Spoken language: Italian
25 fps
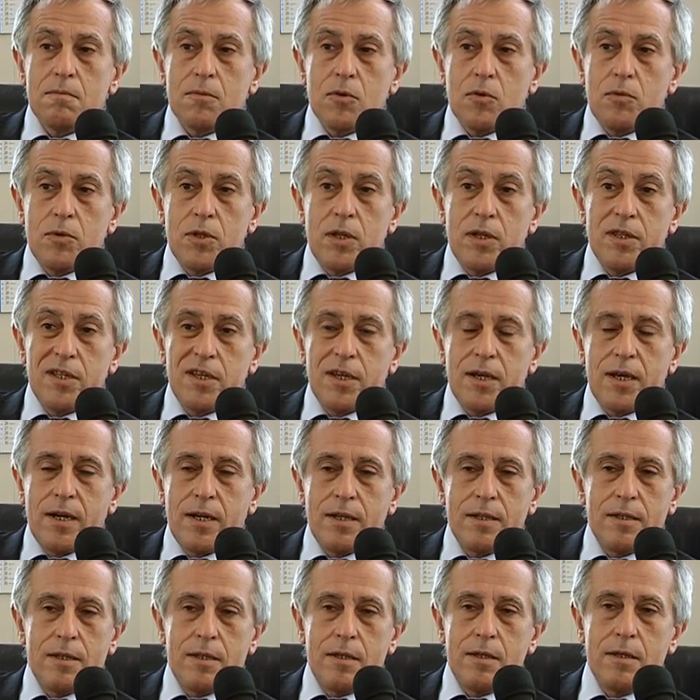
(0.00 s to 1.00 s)
eh, dire, di
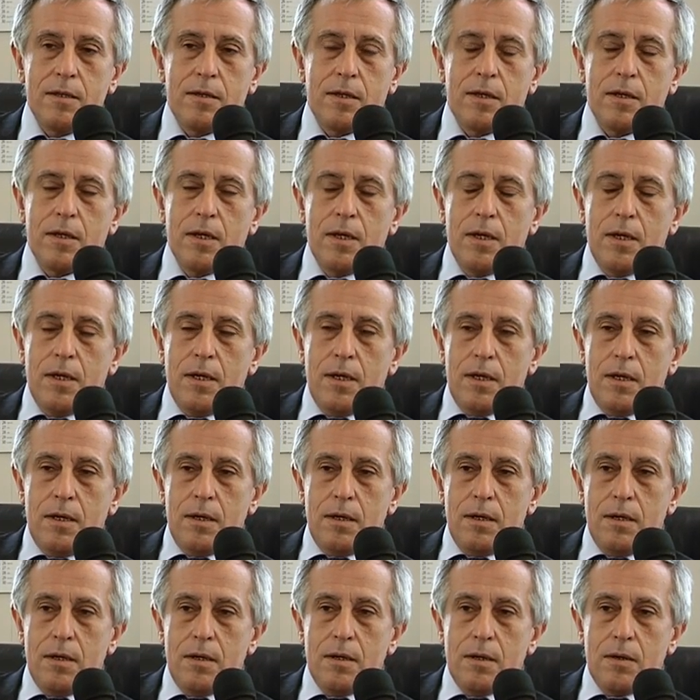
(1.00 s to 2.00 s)
garantire
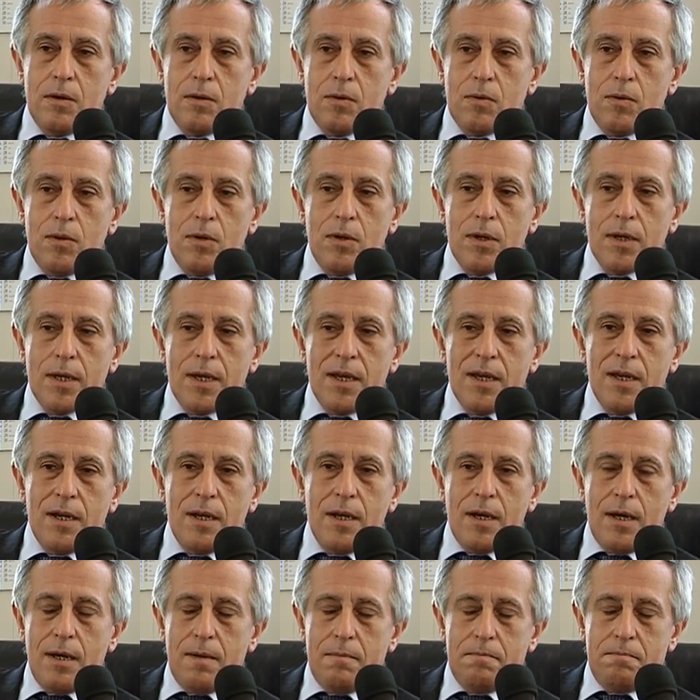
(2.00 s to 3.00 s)
eh, quella che è
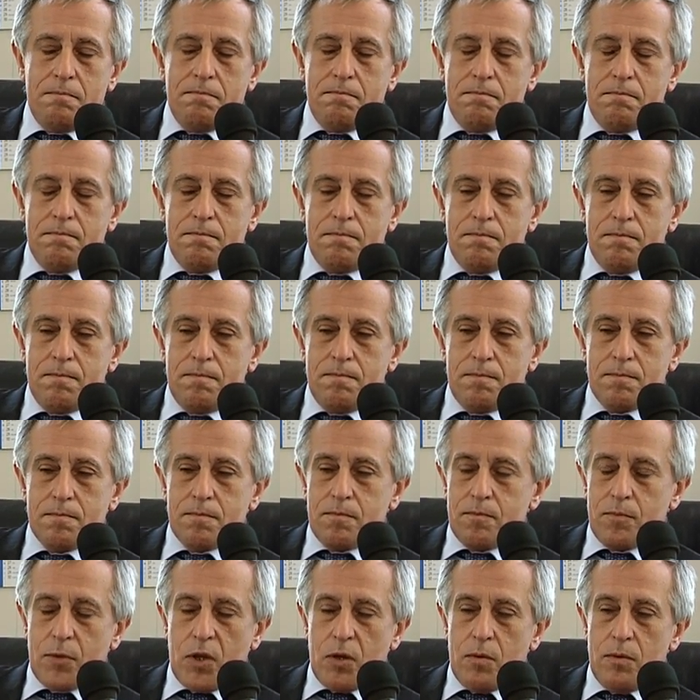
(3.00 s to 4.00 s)
la... Mh, mm,
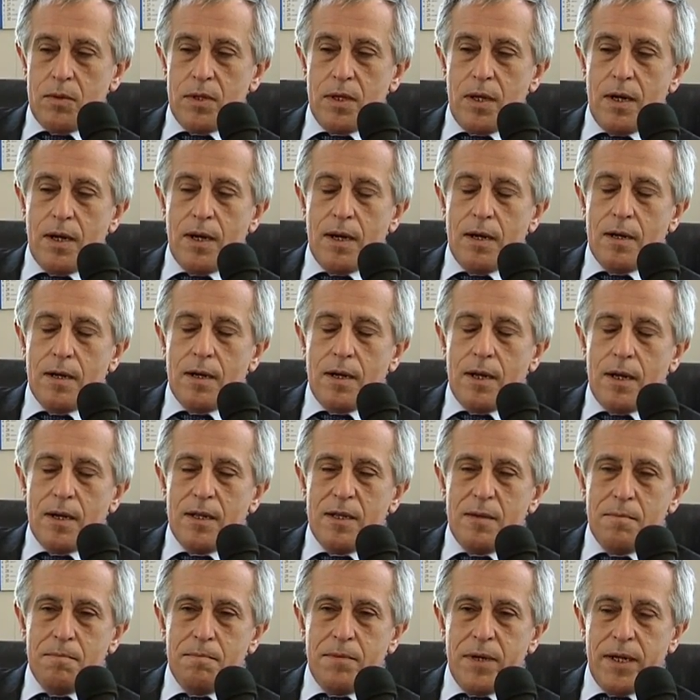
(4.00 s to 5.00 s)
come dire, la, la,
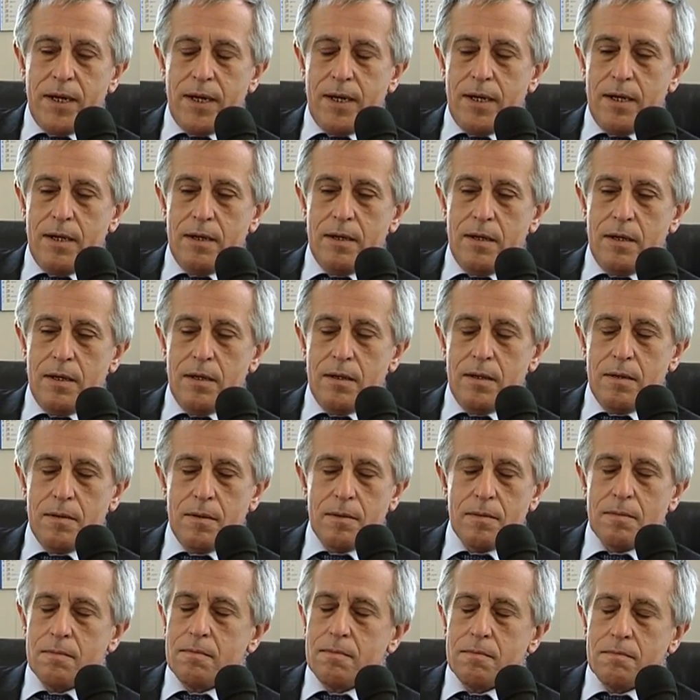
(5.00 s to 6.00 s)
libera,
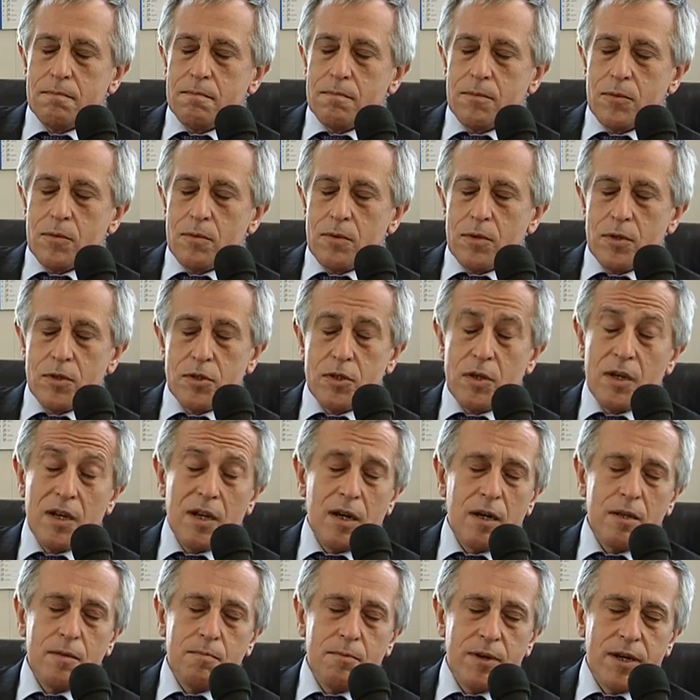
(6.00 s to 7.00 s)
eh, cioè
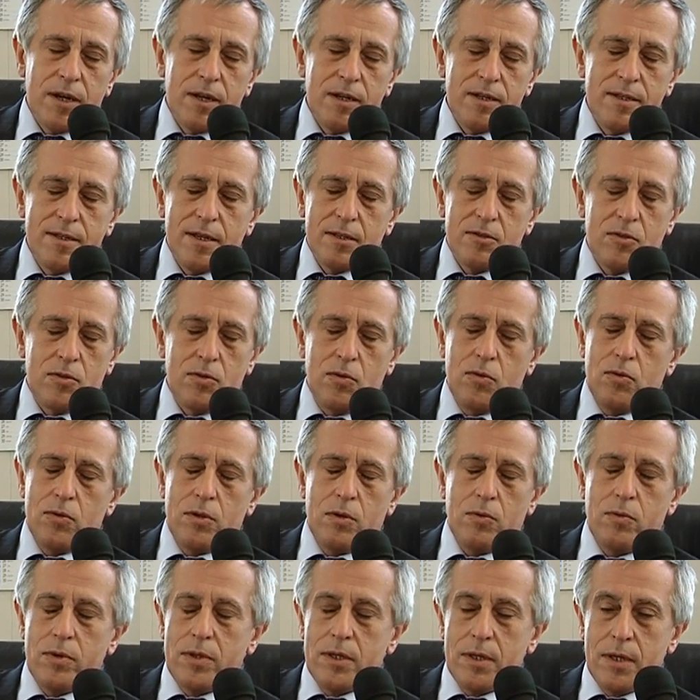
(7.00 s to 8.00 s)
la,
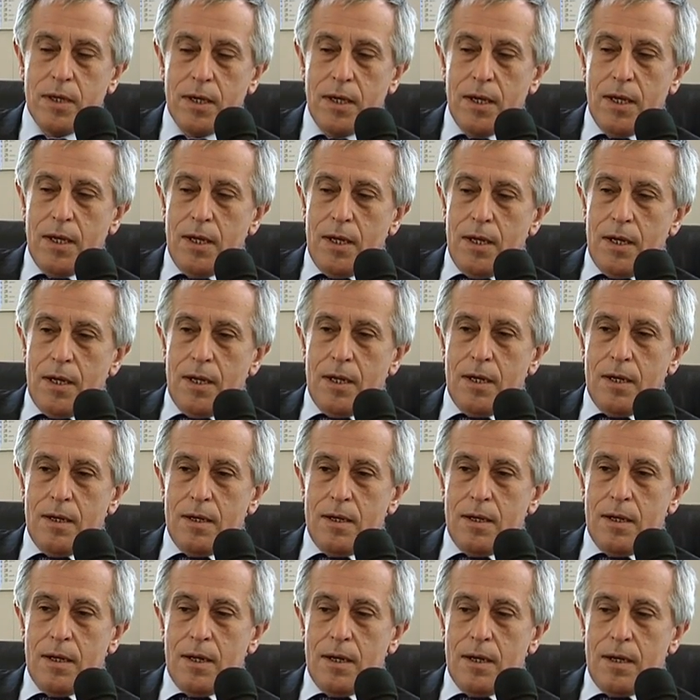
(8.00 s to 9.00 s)
liberalizzazione, quindi
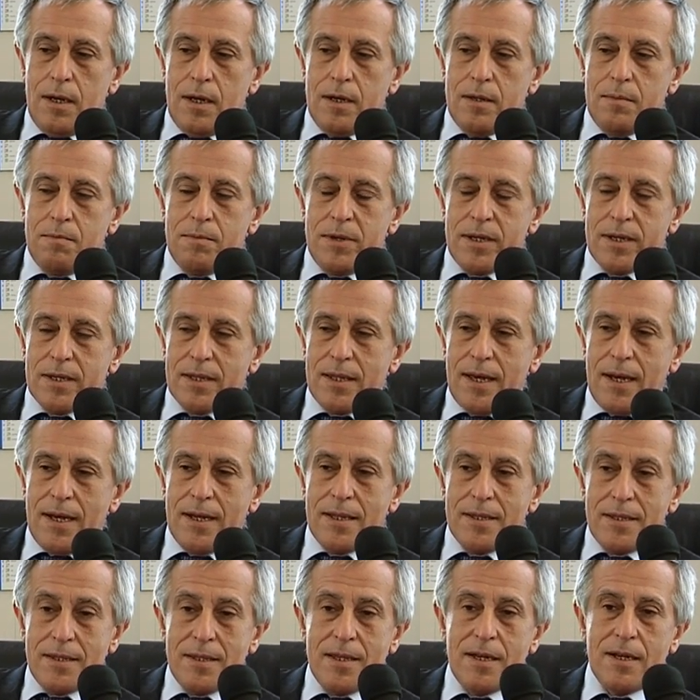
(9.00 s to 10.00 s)
eh, la, la,
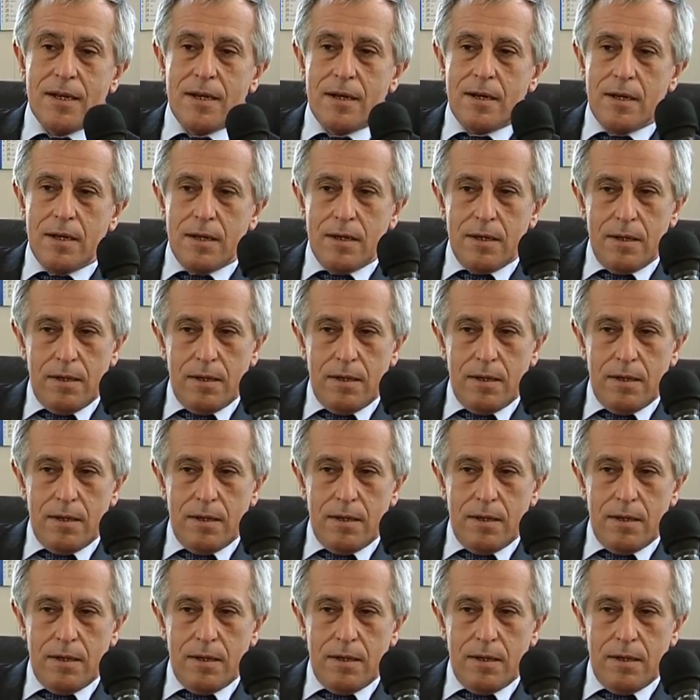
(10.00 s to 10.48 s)
libertà nel